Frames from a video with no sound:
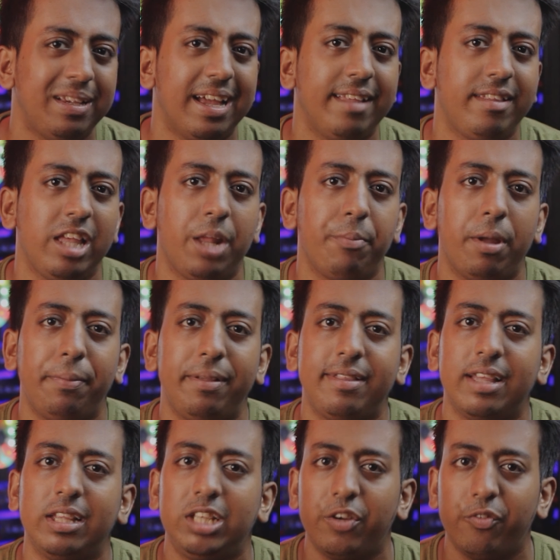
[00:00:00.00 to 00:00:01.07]
पचास हज़ार में आप
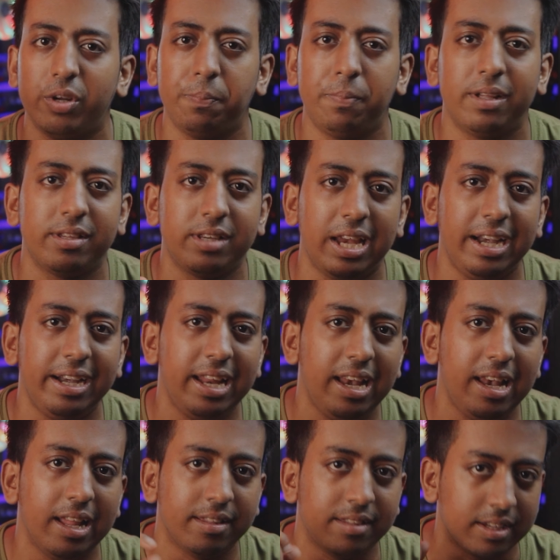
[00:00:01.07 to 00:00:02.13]
इससे अच्छा वन प्लस टेन टी
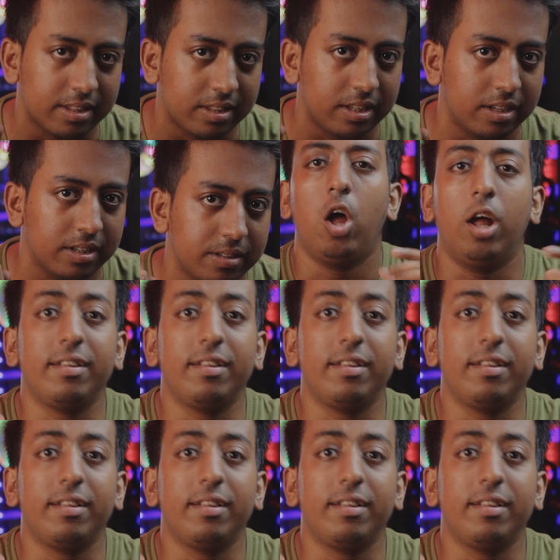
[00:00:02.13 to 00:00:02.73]
ले सकते हैं